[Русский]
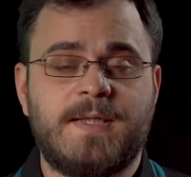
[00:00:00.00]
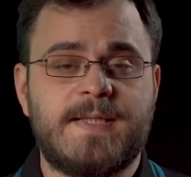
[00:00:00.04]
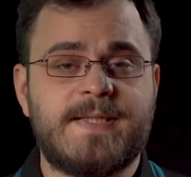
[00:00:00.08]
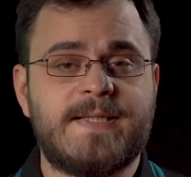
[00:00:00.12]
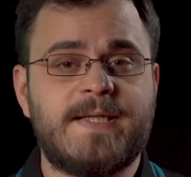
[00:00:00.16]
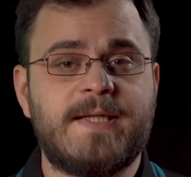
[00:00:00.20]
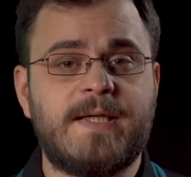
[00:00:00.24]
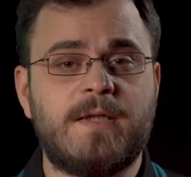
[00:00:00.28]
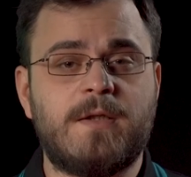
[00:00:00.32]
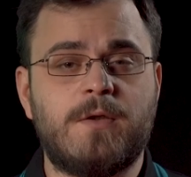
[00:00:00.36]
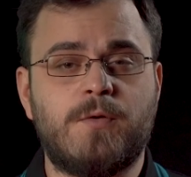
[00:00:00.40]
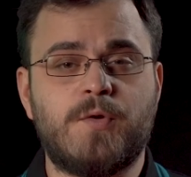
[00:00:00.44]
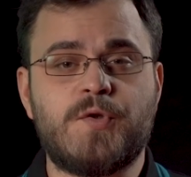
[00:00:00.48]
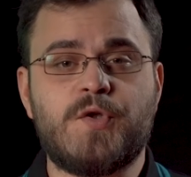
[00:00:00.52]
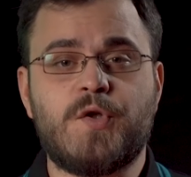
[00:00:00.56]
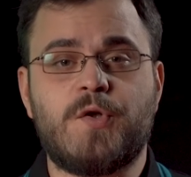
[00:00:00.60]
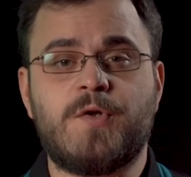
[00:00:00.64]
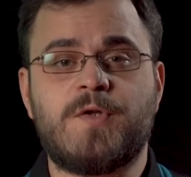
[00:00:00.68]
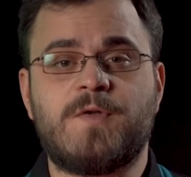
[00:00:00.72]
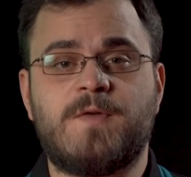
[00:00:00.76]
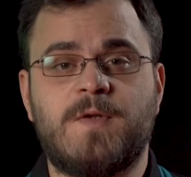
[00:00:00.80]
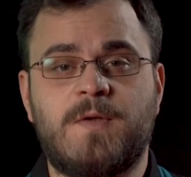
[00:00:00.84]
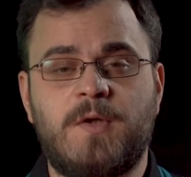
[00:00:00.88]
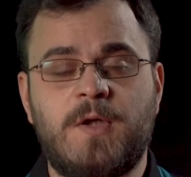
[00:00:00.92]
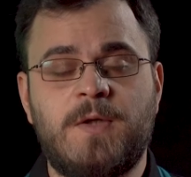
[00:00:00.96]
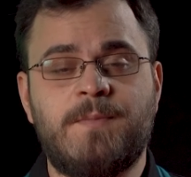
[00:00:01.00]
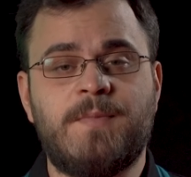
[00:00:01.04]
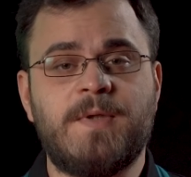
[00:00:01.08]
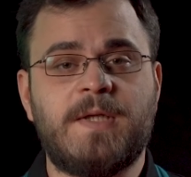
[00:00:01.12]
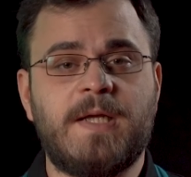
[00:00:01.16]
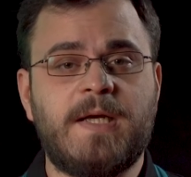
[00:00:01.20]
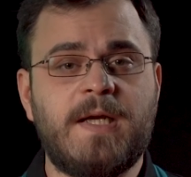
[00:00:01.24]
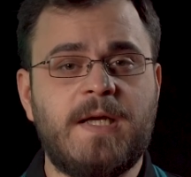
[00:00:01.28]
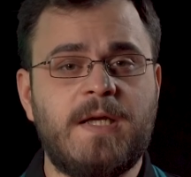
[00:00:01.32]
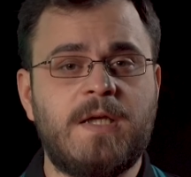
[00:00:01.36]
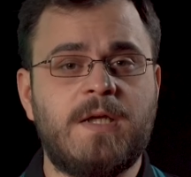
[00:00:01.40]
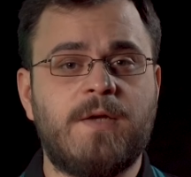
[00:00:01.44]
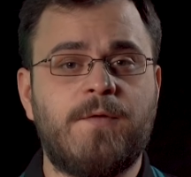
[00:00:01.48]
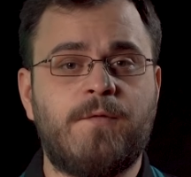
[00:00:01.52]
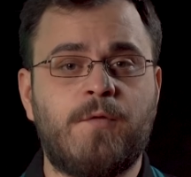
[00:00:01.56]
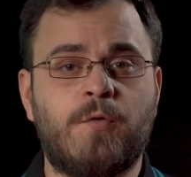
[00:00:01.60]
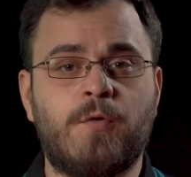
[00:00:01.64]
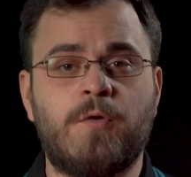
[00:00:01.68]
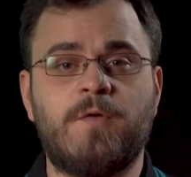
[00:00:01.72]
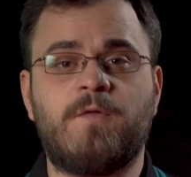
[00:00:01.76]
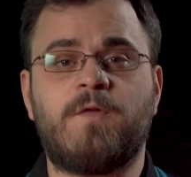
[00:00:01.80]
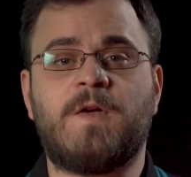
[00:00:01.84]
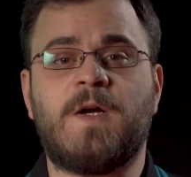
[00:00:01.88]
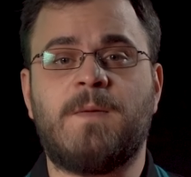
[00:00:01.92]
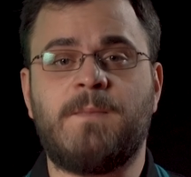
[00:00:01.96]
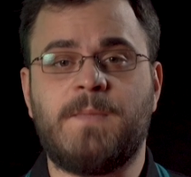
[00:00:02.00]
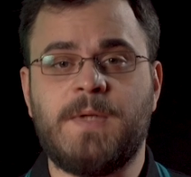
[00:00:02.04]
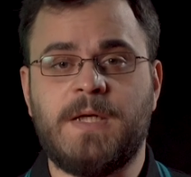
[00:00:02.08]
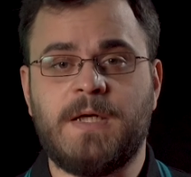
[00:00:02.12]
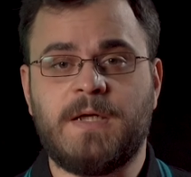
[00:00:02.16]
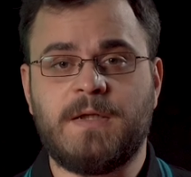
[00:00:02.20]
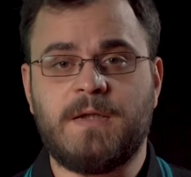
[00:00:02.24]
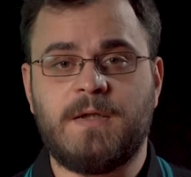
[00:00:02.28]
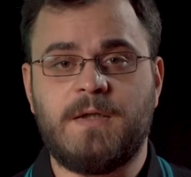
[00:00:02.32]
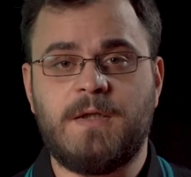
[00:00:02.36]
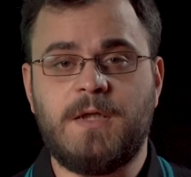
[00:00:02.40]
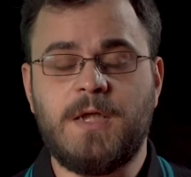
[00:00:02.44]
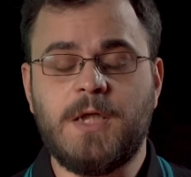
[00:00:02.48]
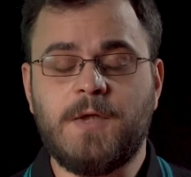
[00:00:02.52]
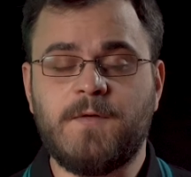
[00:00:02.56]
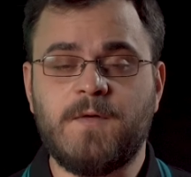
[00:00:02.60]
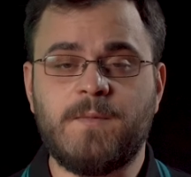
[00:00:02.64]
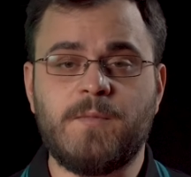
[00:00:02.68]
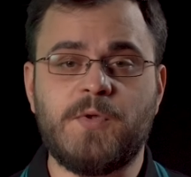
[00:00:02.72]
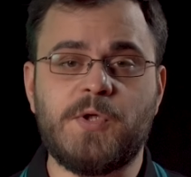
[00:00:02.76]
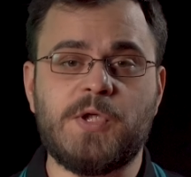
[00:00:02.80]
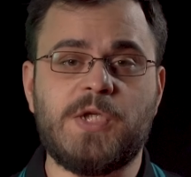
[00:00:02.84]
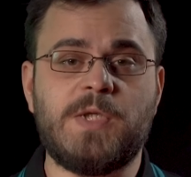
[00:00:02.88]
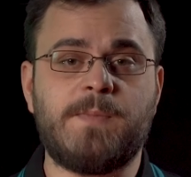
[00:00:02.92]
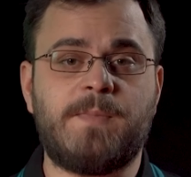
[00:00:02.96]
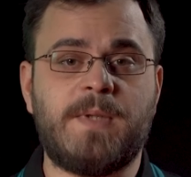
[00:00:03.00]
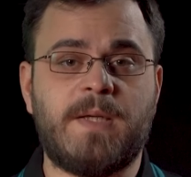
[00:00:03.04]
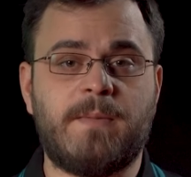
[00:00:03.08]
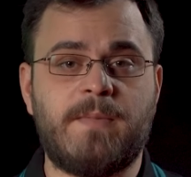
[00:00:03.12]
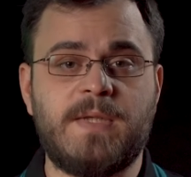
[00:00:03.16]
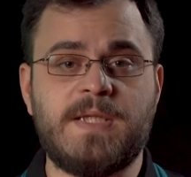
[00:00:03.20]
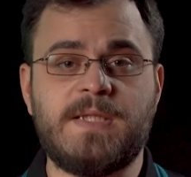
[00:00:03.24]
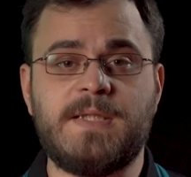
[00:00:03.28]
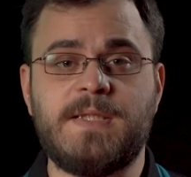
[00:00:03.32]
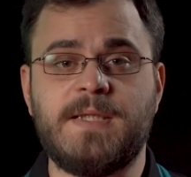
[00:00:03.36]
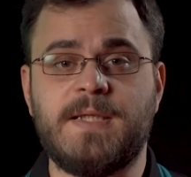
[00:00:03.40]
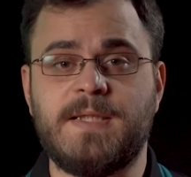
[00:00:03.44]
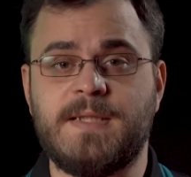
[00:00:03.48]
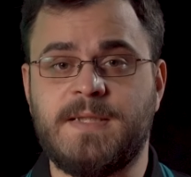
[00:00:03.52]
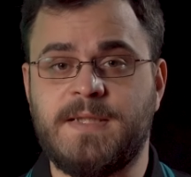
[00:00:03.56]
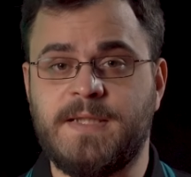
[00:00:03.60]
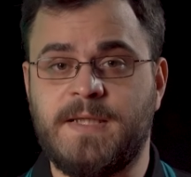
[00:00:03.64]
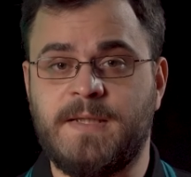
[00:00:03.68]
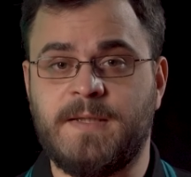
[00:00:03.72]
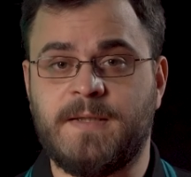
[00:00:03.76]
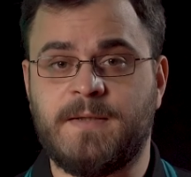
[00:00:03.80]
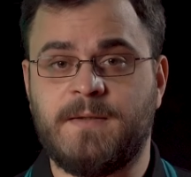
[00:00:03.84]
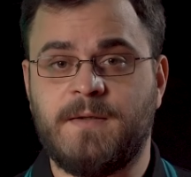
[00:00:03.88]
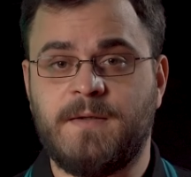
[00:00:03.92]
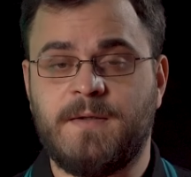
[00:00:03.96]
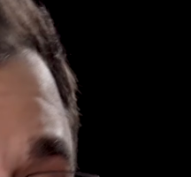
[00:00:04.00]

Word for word: Зарядное устройство и батареи не входят в комплект. Их вы можете приобрести отдельно.